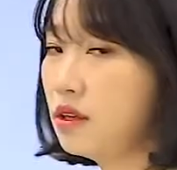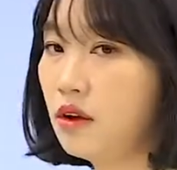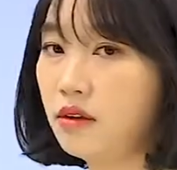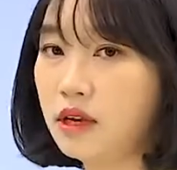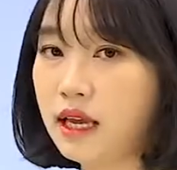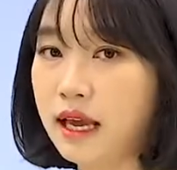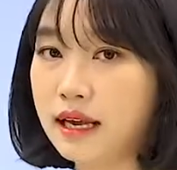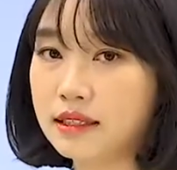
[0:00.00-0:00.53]

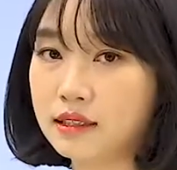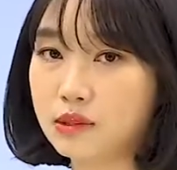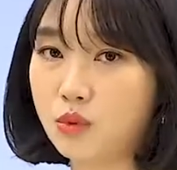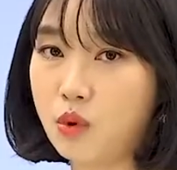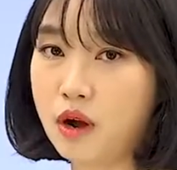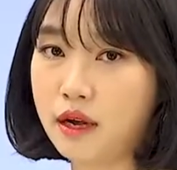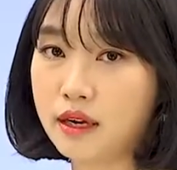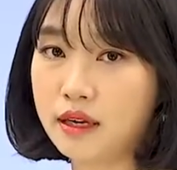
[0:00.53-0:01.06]
성이
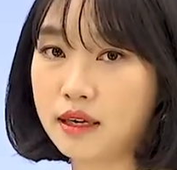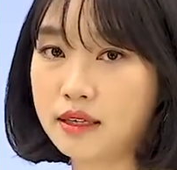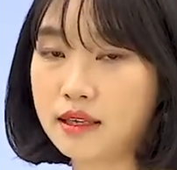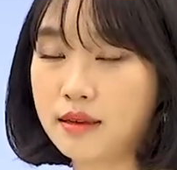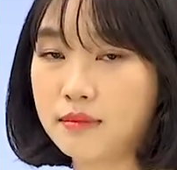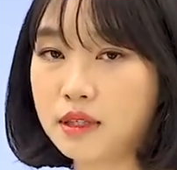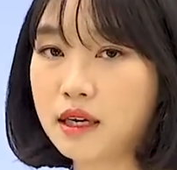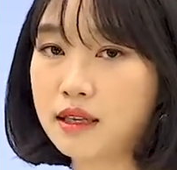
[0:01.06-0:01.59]
XY이기
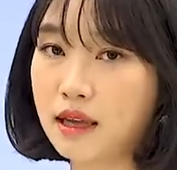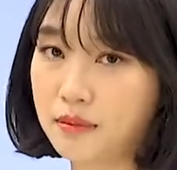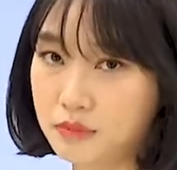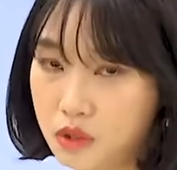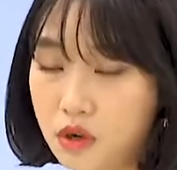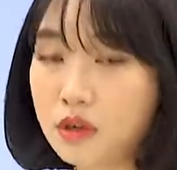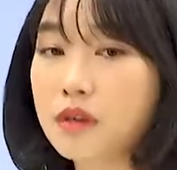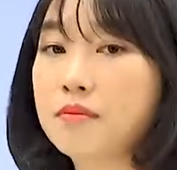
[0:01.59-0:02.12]
때문에
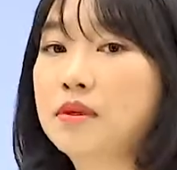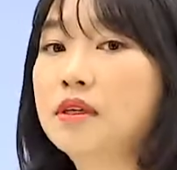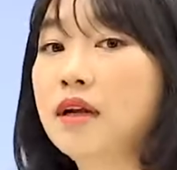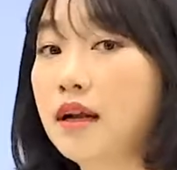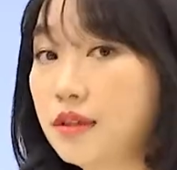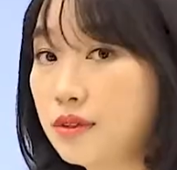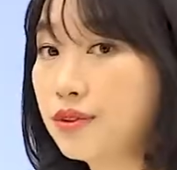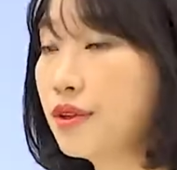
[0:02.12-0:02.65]
남성임을
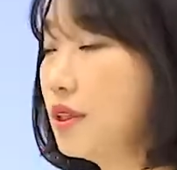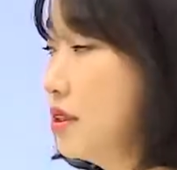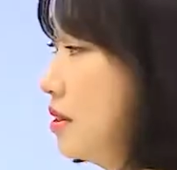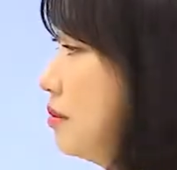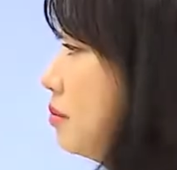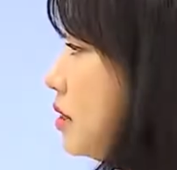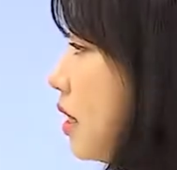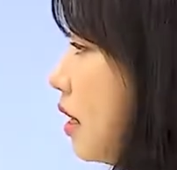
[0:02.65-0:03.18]
알 수가
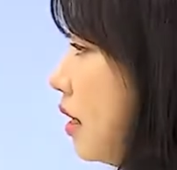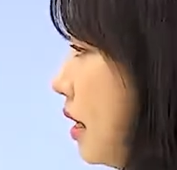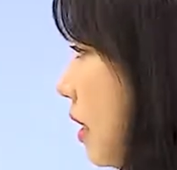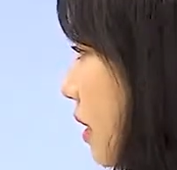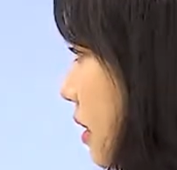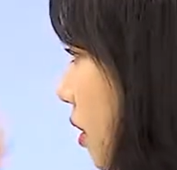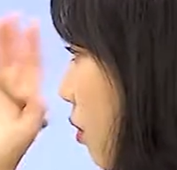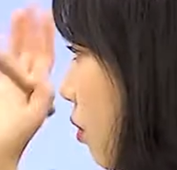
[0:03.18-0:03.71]
있습니다. 자,